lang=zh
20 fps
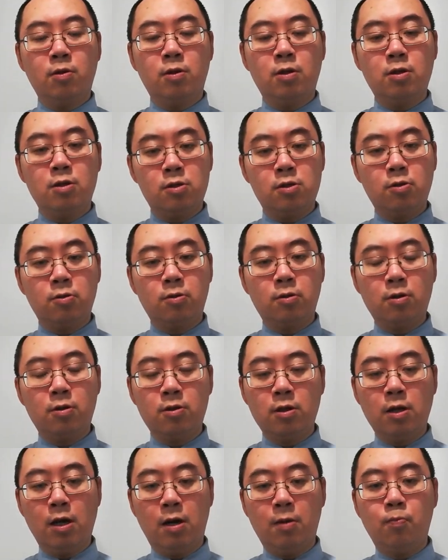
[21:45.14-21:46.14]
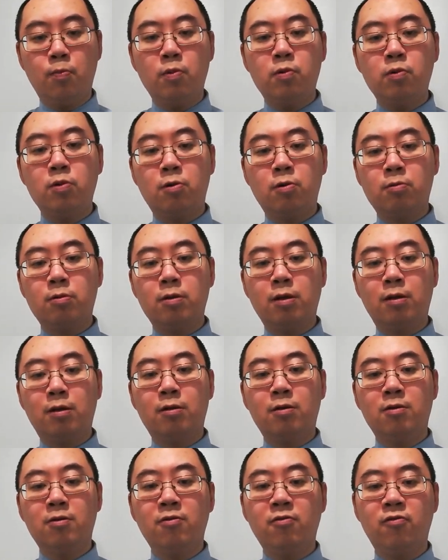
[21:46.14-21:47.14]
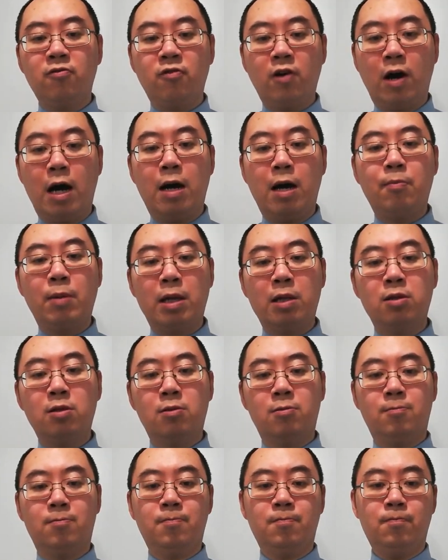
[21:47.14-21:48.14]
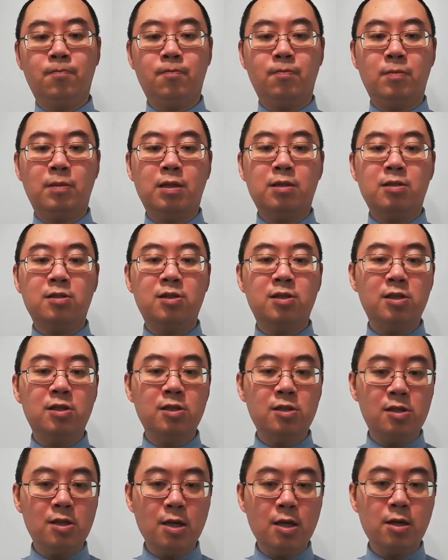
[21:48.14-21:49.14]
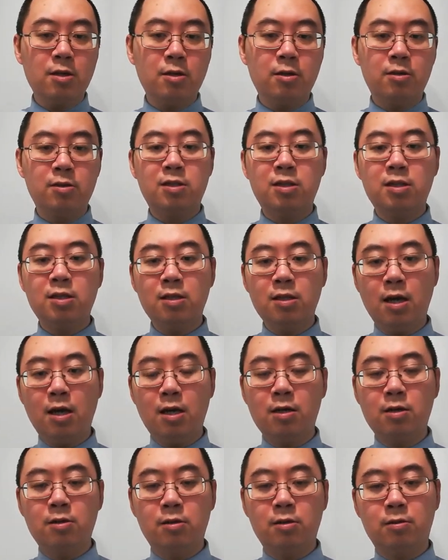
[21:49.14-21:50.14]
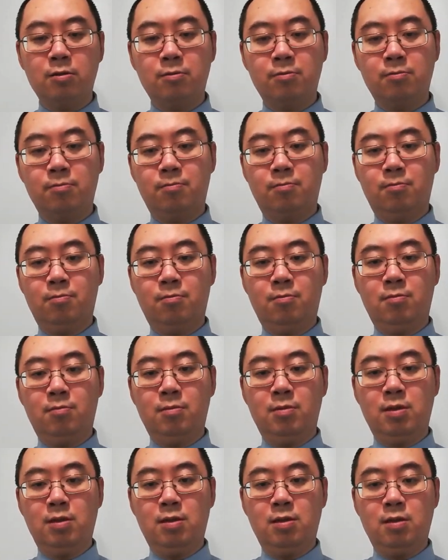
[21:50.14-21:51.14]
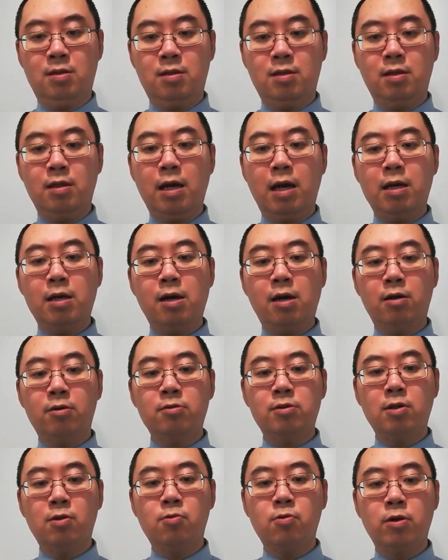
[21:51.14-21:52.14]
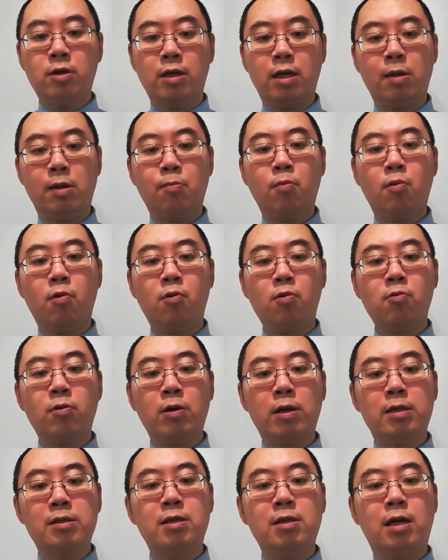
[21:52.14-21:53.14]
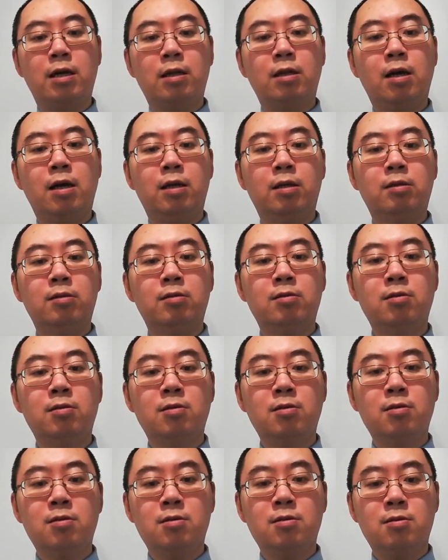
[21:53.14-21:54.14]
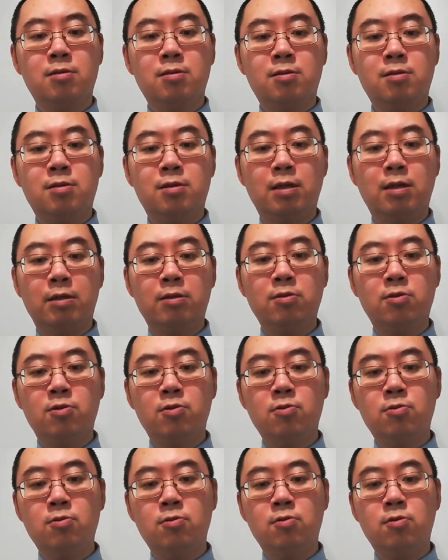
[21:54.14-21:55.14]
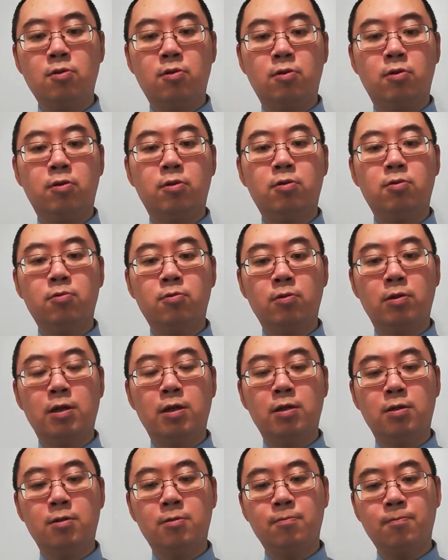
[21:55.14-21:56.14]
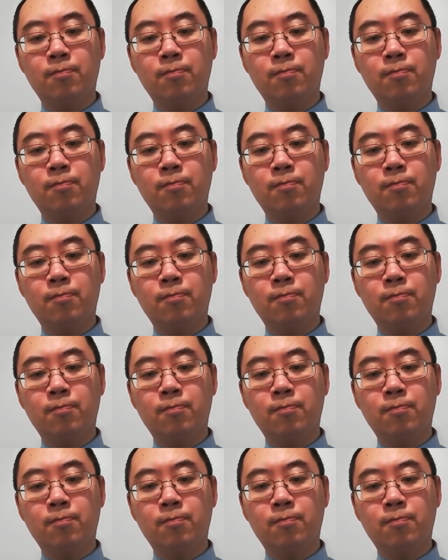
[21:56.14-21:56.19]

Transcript: 各种各样不同的法门，是这个，是那个，那样就会给魔鬼撒旦乘虚而入呢。